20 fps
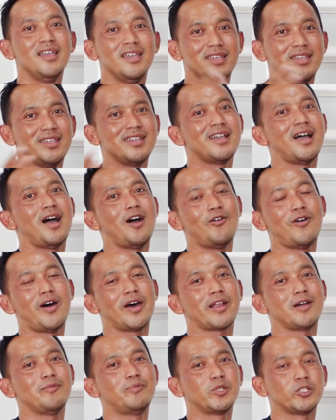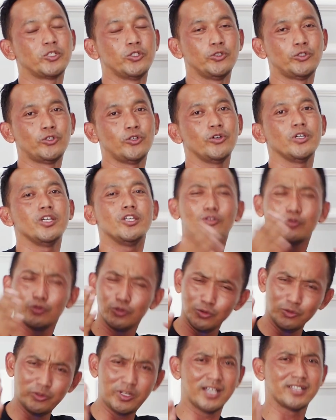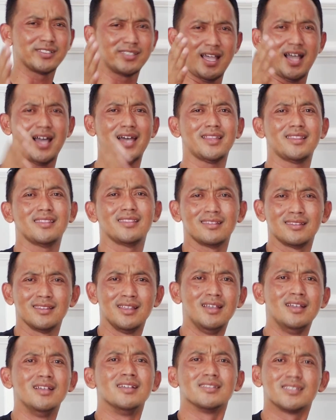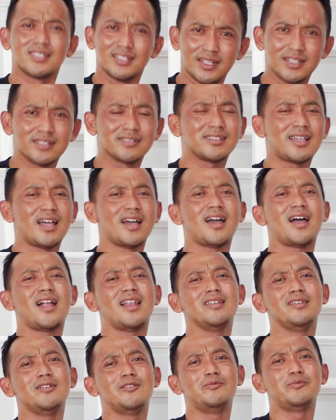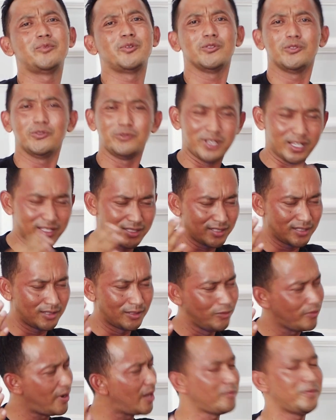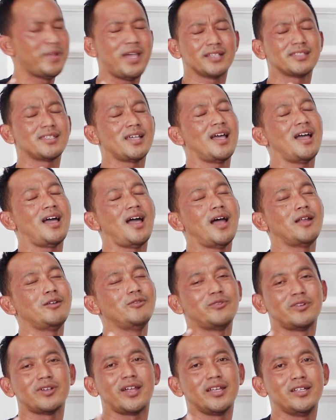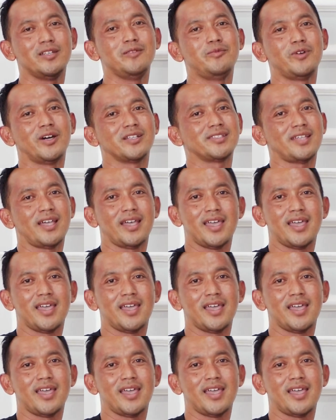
hingga Ohara berjodoh itu sudah sangat senang sekali Om Bro sudah luar biasa anugerah ini buat